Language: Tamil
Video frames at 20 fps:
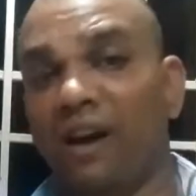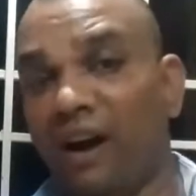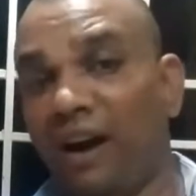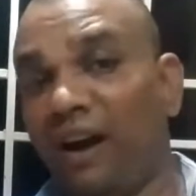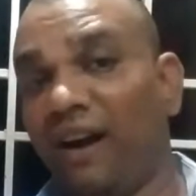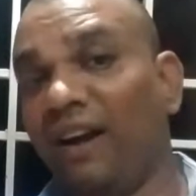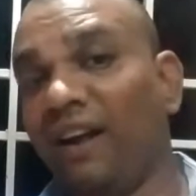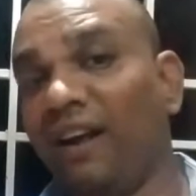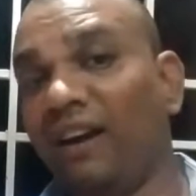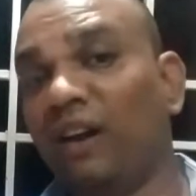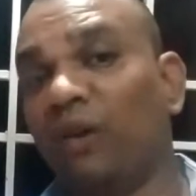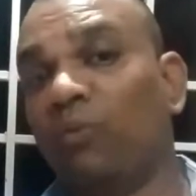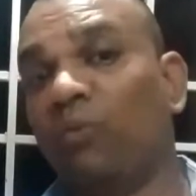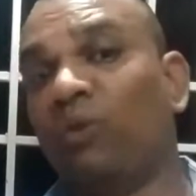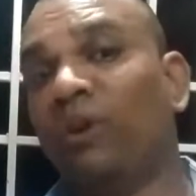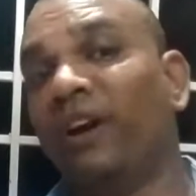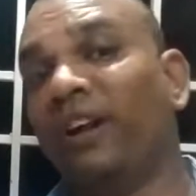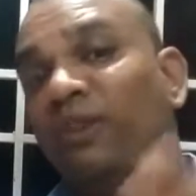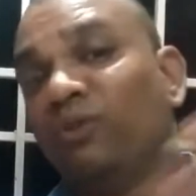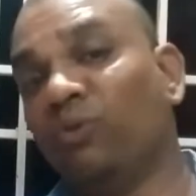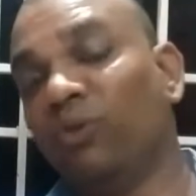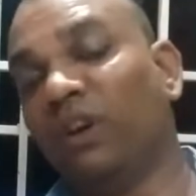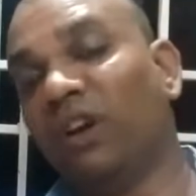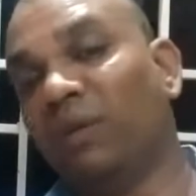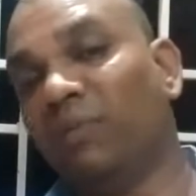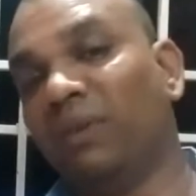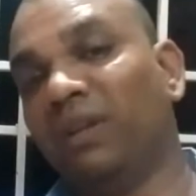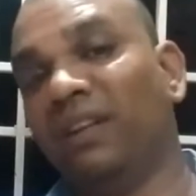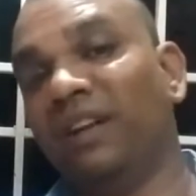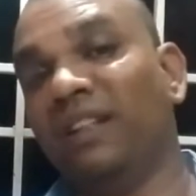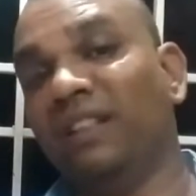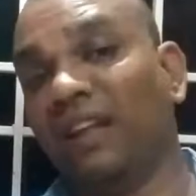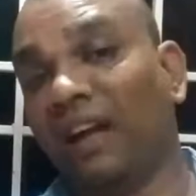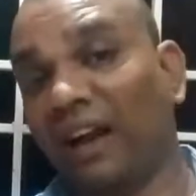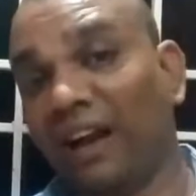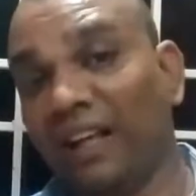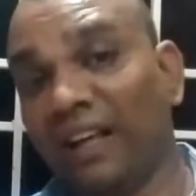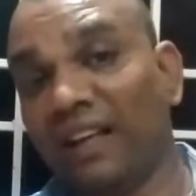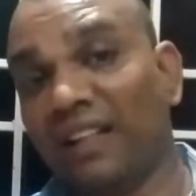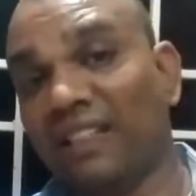ஆனால் நான் முன்னாடியே சொன்ன மாதிரி இந்த
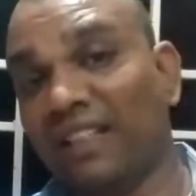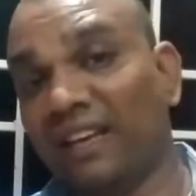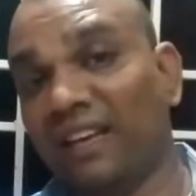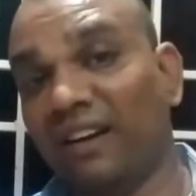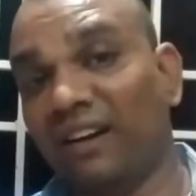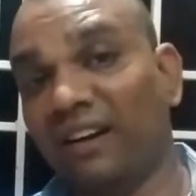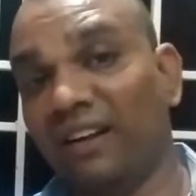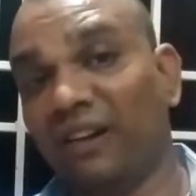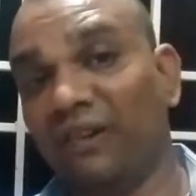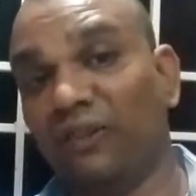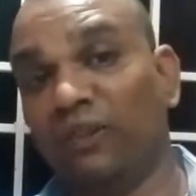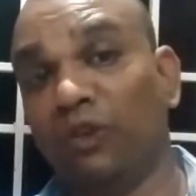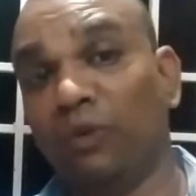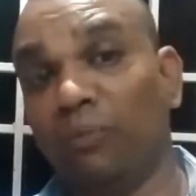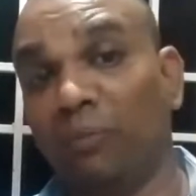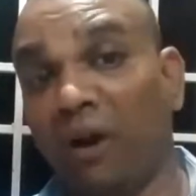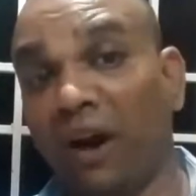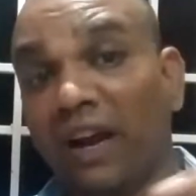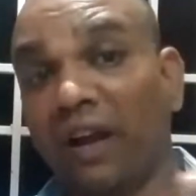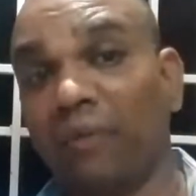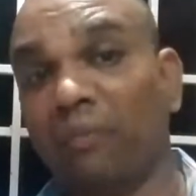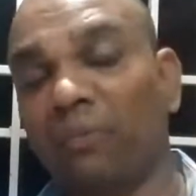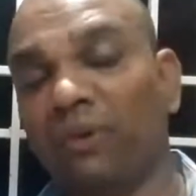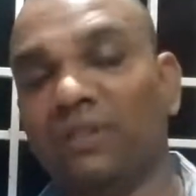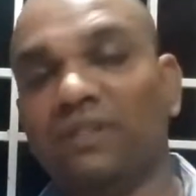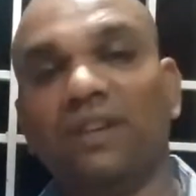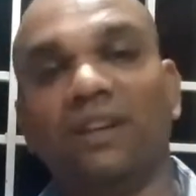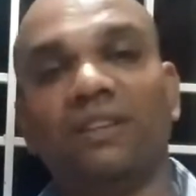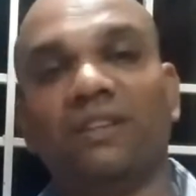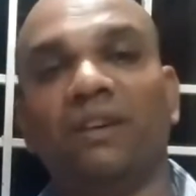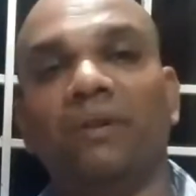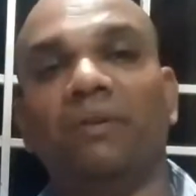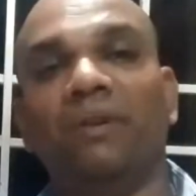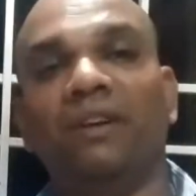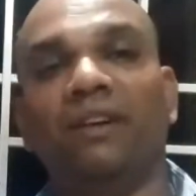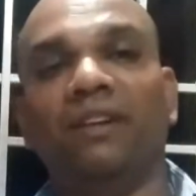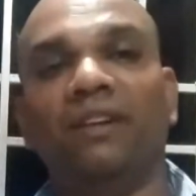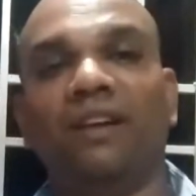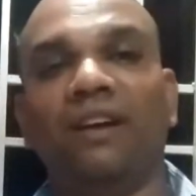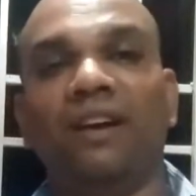அலையாத்தி காடுகள் வந்து மாய பிசாசு
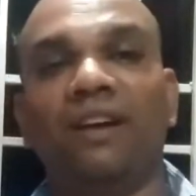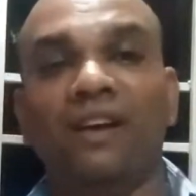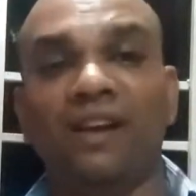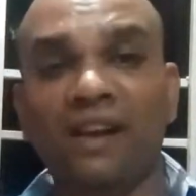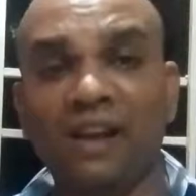அப்படின்றதுனால